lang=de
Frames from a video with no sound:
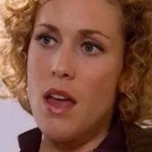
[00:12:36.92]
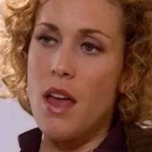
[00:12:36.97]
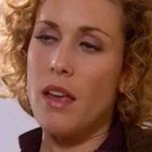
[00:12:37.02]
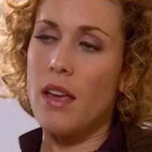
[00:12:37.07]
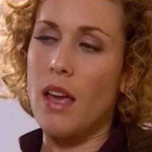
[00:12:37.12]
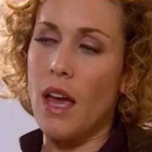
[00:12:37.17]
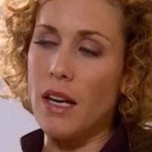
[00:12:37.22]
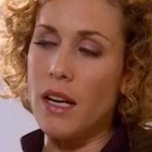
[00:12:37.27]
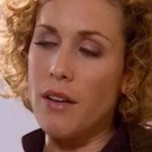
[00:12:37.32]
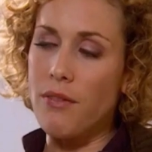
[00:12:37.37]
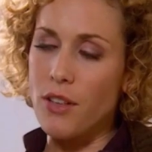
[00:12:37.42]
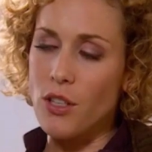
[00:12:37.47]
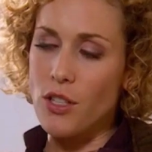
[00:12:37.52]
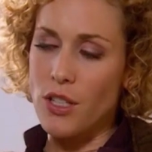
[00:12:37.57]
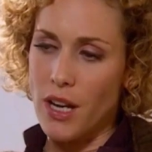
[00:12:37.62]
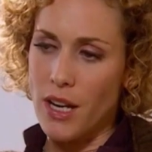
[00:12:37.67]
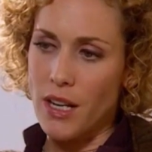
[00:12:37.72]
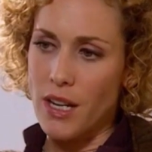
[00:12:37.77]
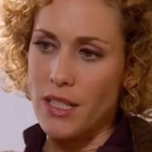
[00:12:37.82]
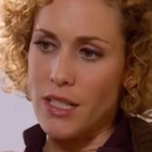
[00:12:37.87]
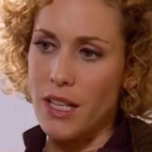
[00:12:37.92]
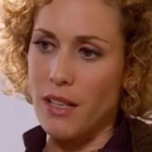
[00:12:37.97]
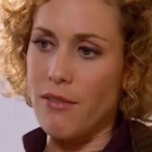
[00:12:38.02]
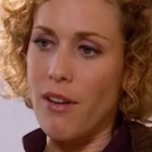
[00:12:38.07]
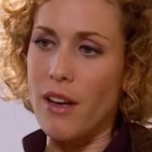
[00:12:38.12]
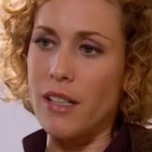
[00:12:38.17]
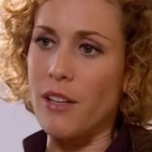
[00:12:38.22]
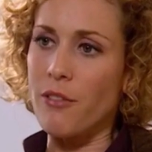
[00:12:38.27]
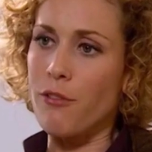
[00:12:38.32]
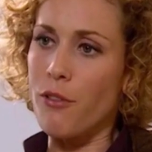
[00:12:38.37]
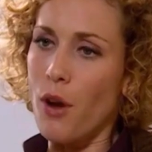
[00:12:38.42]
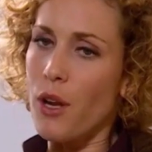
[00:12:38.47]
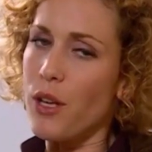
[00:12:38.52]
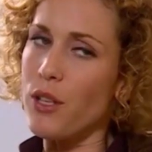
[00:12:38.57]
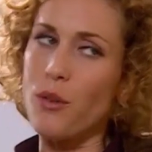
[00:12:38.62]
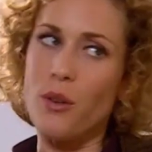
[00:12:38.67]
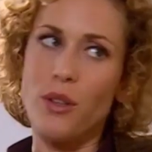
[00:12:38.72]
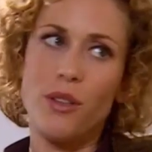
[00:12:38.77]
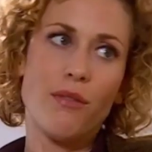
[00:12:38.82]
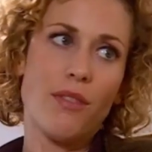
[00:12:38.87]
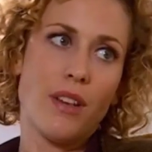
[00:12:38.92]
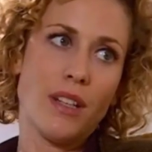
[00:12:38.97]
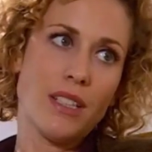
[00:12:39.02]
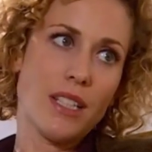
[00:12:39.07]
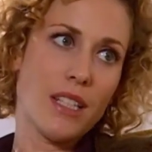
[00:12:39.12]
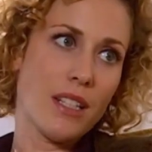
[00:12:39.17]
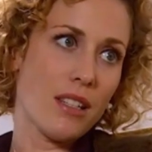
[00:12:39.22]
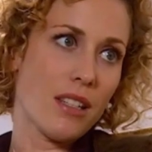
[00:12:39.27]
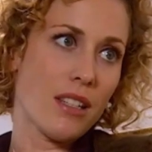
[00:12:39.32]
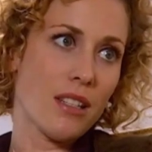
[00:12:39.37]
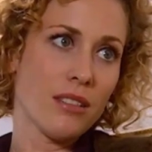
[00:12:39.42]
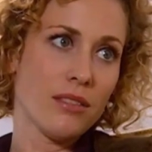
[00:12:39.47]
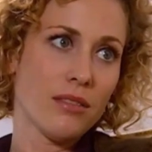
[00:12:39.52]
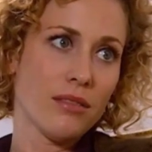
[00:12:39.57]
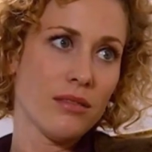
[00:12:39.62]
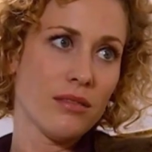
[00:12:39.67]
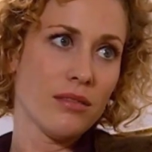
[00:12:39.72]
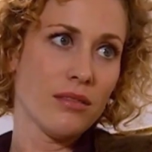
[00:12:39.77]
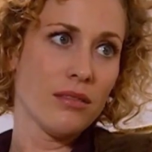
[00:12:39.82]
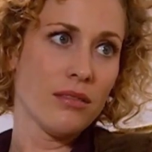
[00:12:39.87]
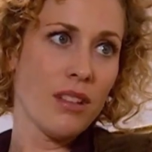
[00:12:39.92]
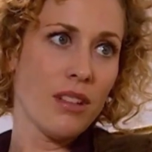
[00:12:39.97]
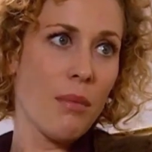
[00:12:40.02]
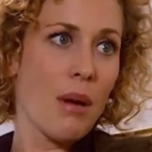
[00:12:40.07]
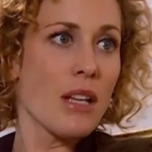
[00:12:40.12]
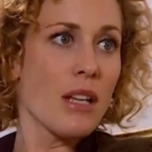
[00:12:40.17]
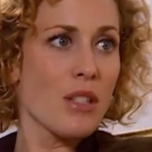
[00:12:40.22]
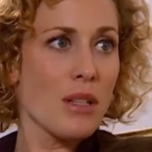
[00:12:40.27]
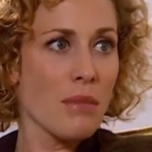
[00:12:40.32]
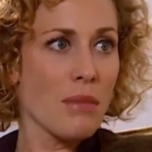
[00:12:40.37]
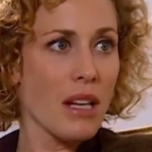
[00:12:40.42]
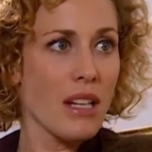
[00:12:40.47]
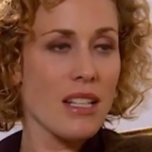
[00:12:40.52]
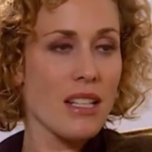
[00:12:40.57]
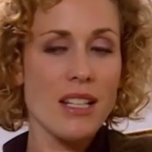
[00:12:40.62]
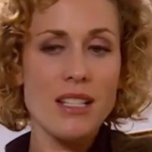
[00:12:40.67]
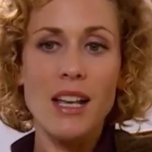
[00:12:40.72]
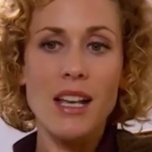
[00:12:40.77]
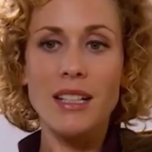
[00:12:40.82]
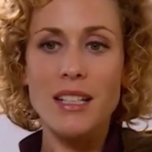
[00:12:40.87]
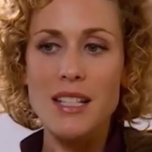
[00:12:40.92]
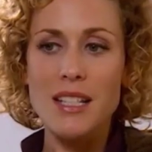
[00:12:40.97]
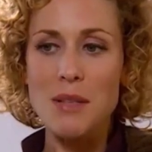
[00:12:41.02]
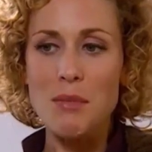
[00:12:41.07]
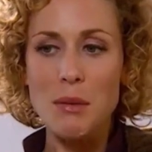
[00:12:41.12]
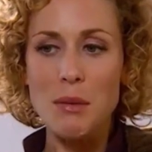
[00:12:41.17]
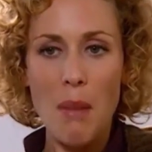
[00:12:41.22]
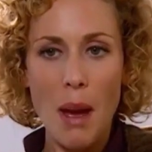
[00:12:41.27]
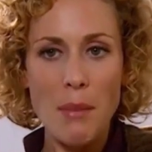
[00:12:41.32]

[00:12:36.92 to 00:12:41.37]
Ich kann ja verstehen, dass dein Vater völlig durch den Wind ist. Aber hast du ihm denn nicht gesagt, dass ich mit